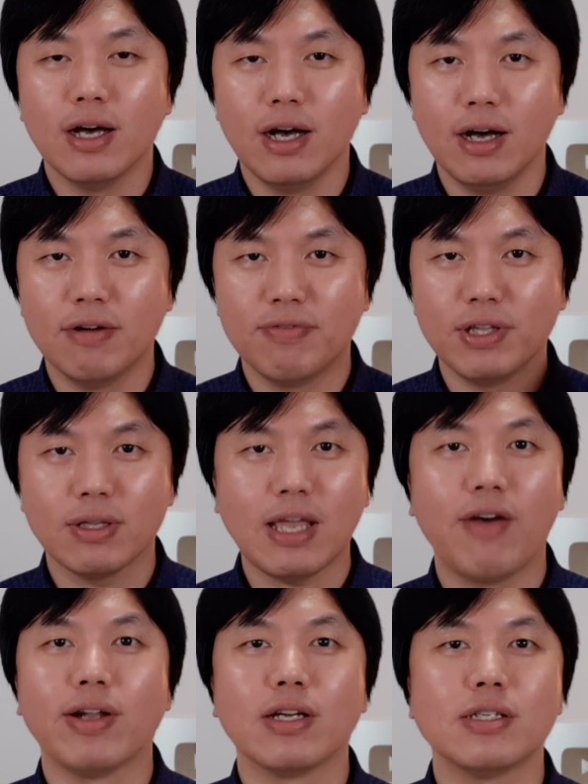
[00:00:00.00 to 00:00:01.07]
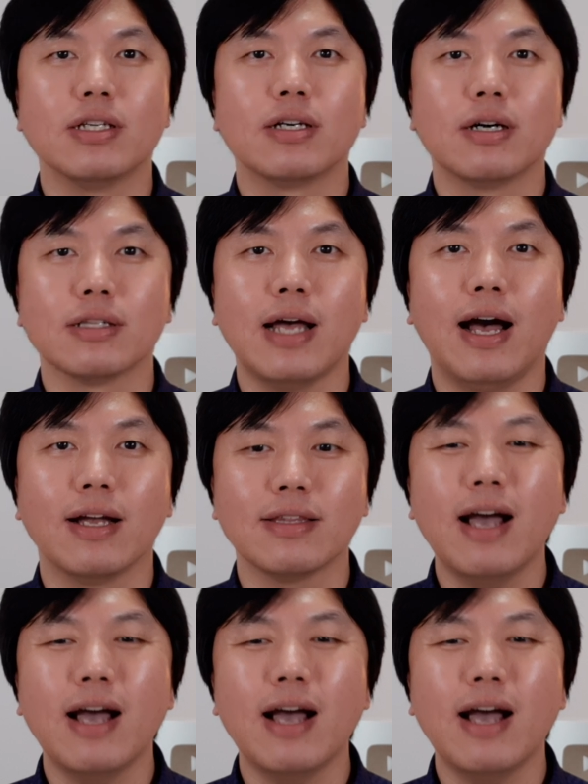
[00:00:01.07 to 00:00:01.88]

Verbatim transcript: 啊，飞到台湾的事情更大。